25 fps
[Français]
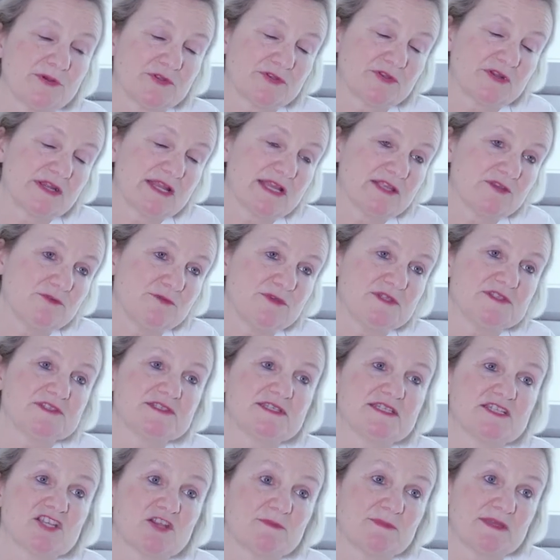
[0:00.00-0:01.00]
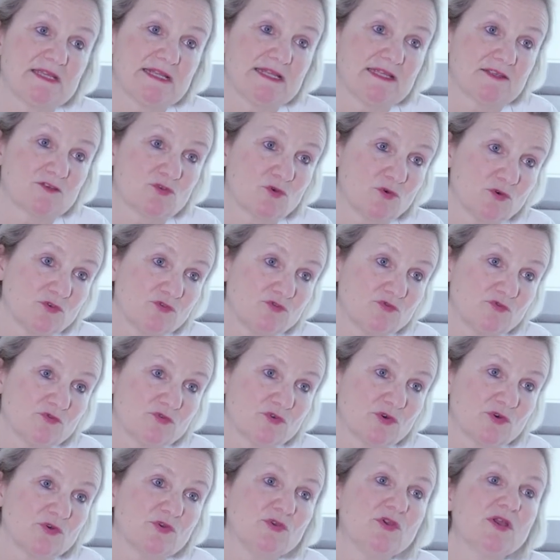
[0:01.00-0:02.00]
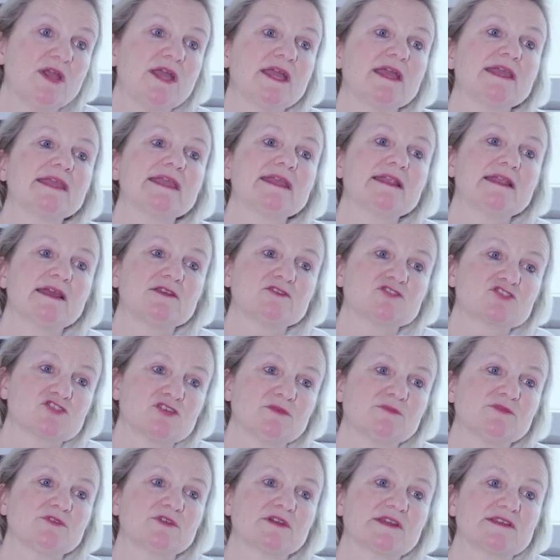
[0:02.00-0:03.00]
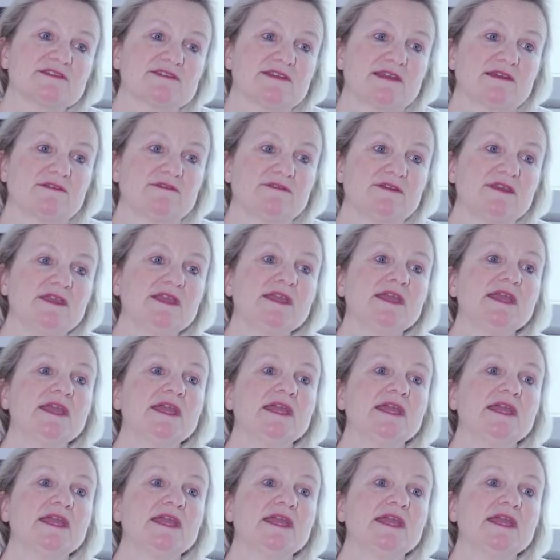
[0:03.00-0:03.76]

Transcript: pendant la nuit, si jamais il est trop douloureux, il a une chambre de réservée.